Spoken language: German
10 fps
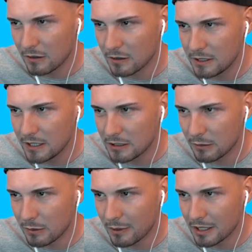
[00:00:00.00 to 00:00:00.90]
Und hier
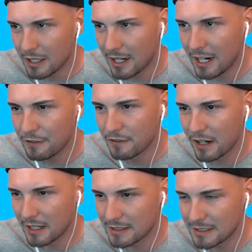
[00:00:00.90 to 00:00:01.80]
kommt nochmal der Reifen
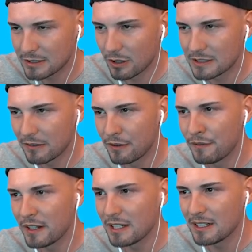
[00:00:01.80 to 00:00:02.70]
ran. Das heißt, so, jetzt haben wir auf
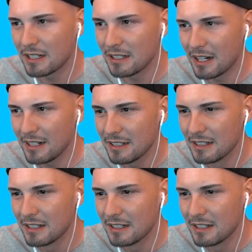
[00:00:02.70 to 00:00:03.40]
jeden Fall, ah, nein.